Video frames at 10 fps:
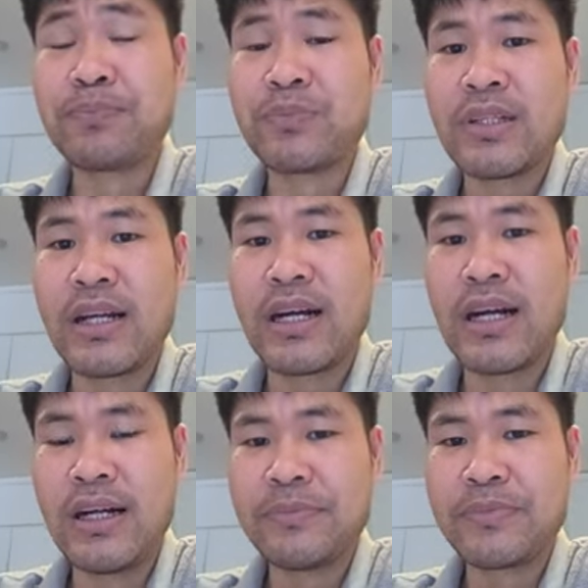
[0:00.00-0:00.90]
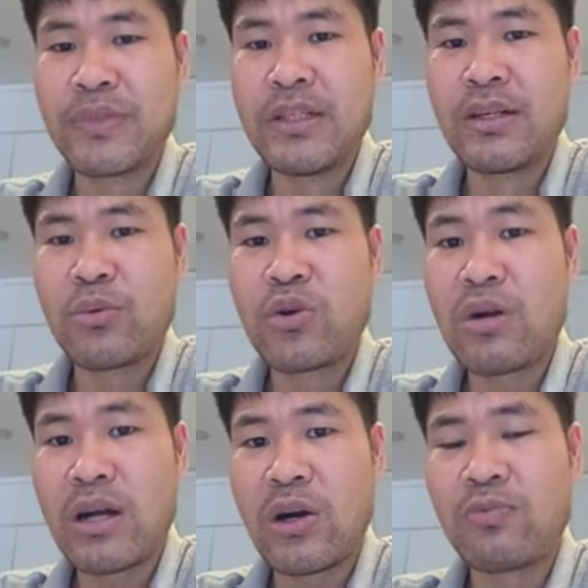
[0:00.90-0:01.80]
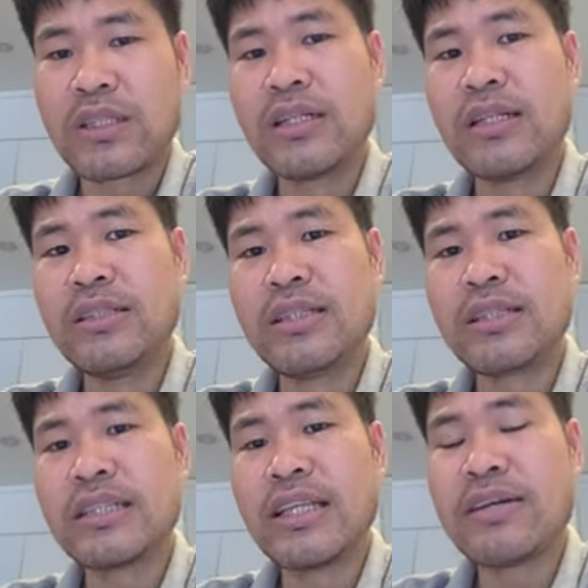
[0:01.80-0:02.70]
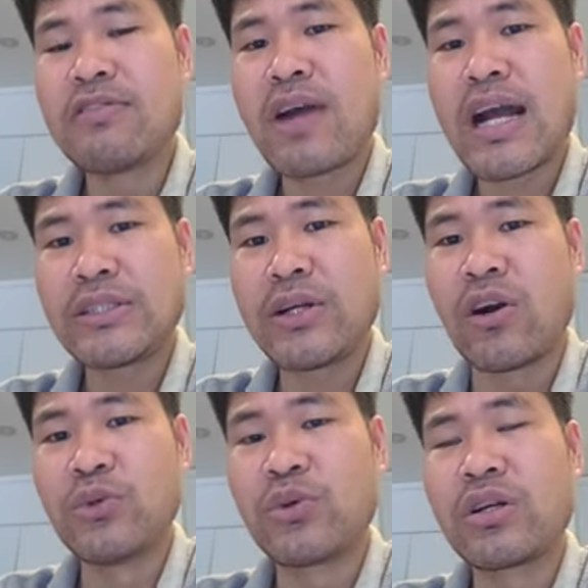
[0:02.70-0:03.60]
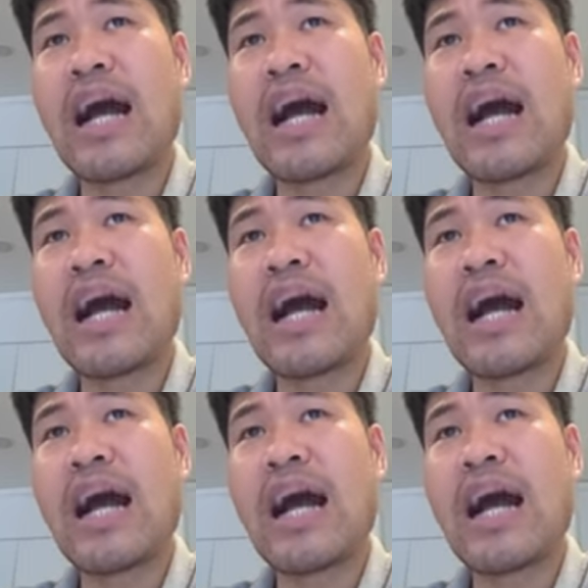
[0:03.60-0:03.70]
đó nguồn cung và cầu và từ những cái tiếng vang nhỏ ví dụ